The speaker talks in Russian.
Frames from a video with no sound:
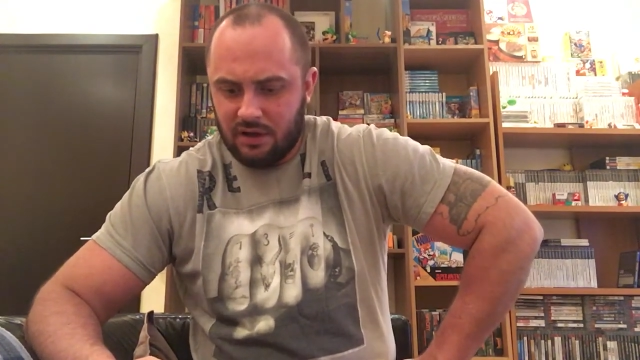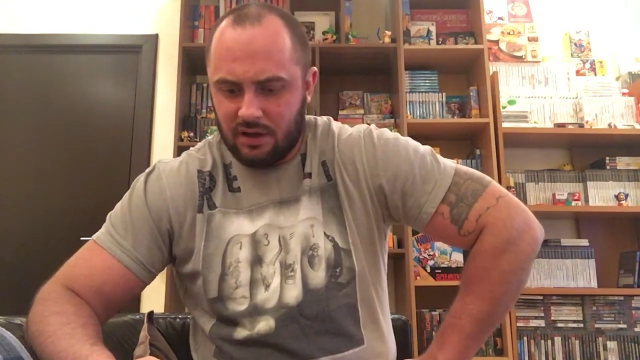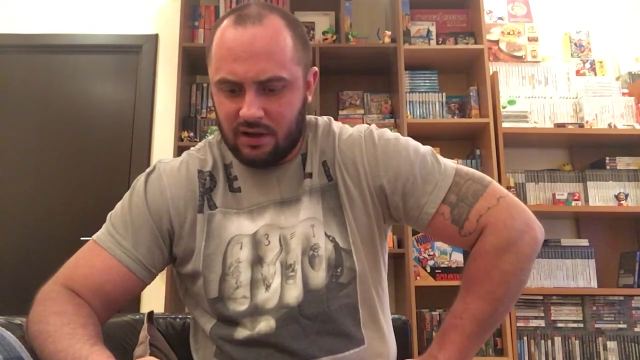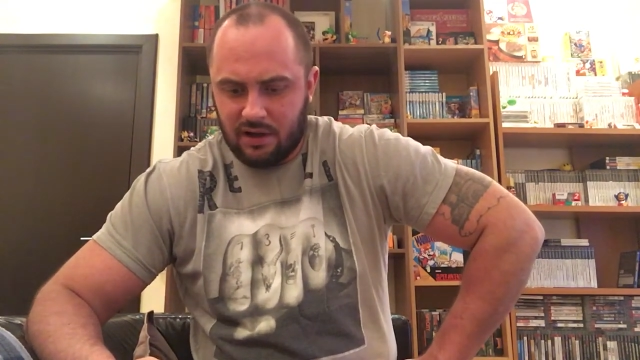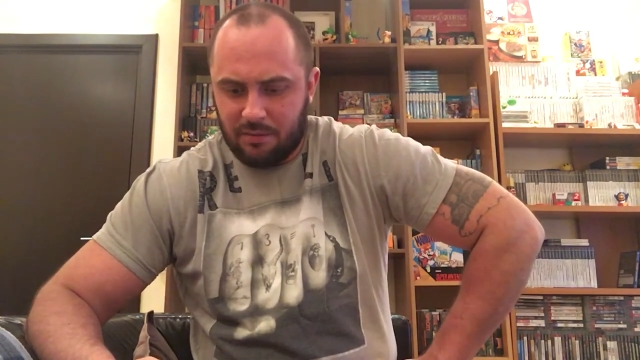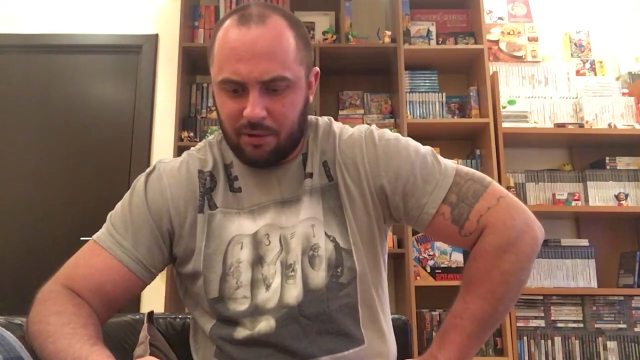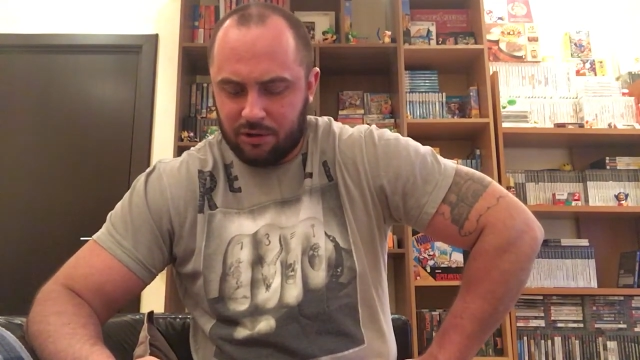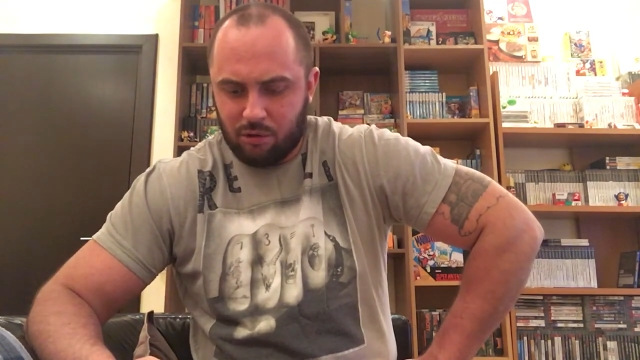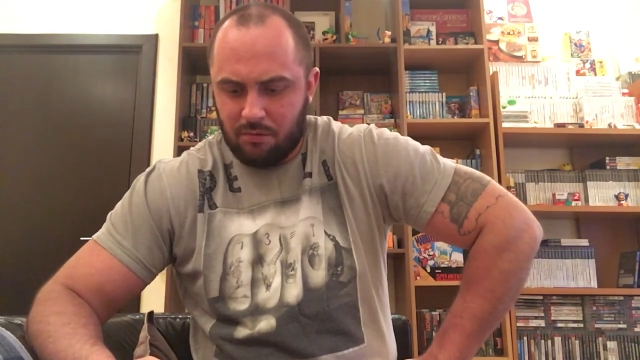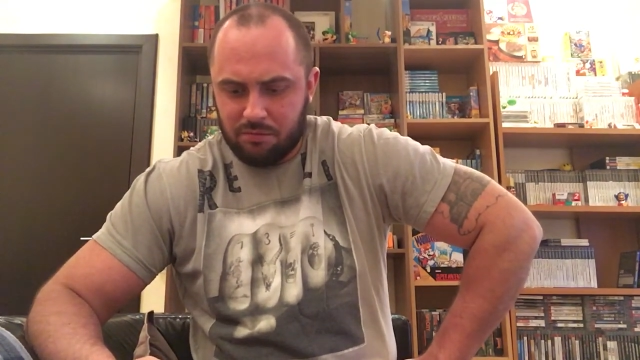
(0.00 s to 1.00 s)
А
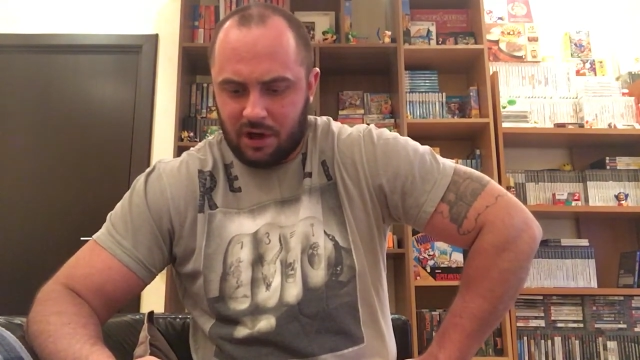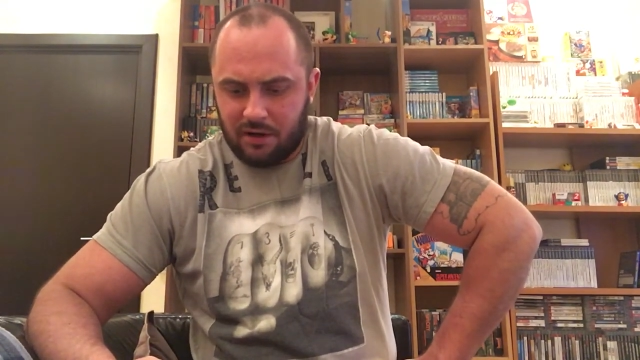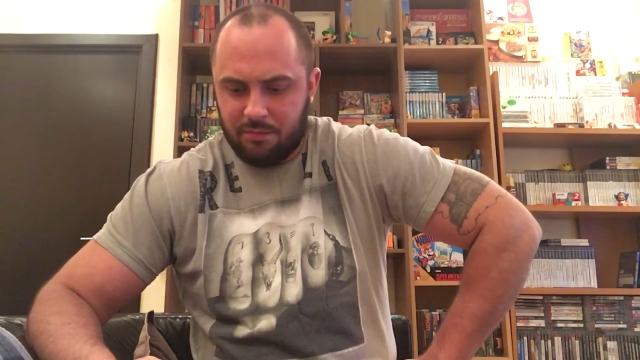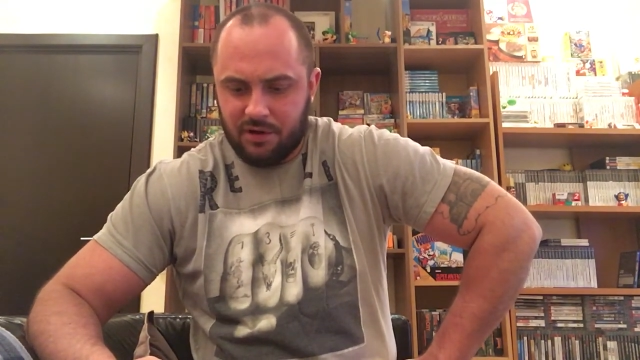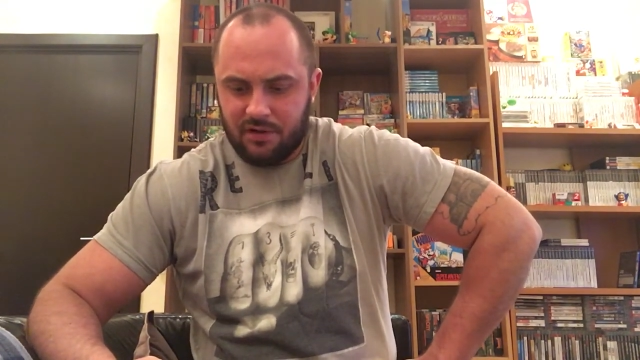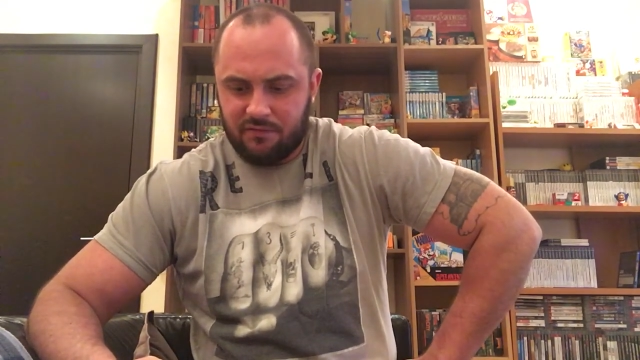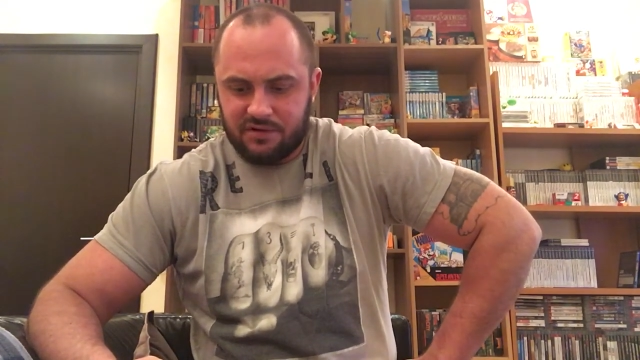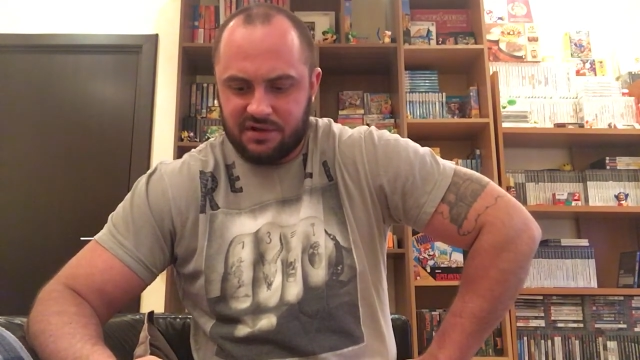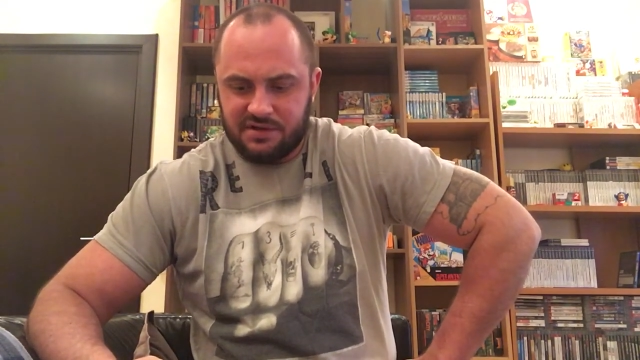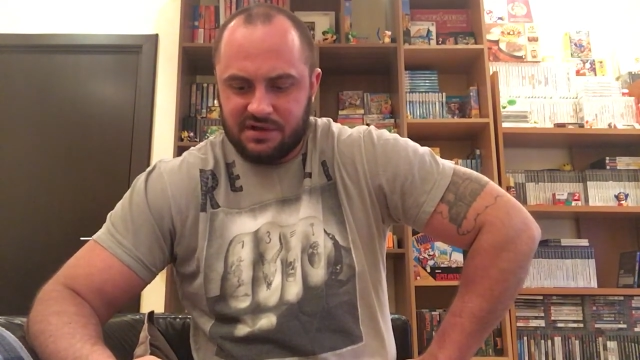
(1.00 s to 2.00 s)
потом, как бы,
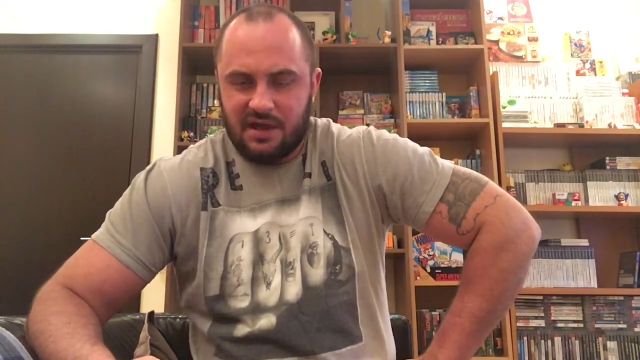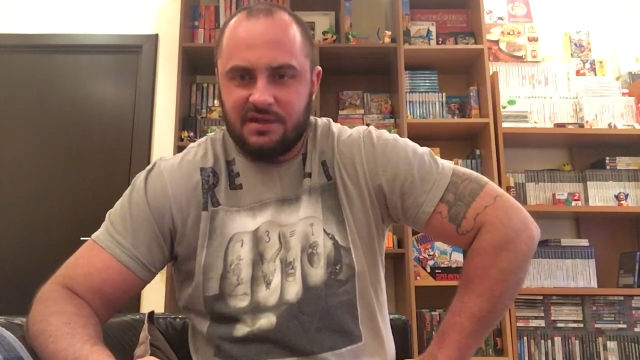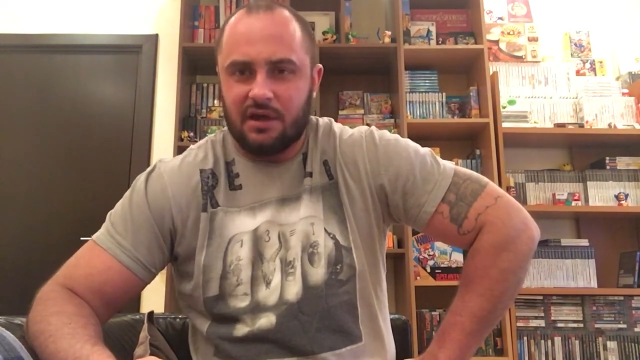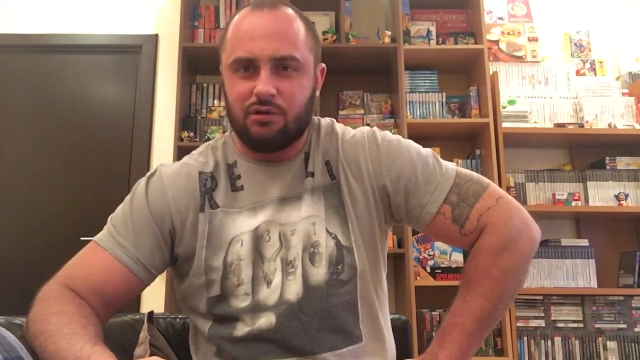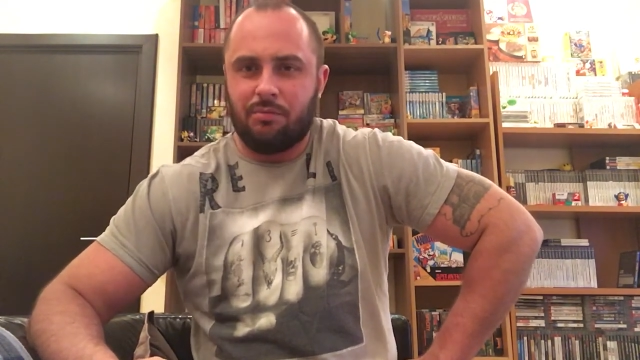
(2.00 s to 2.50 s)
вот за тех,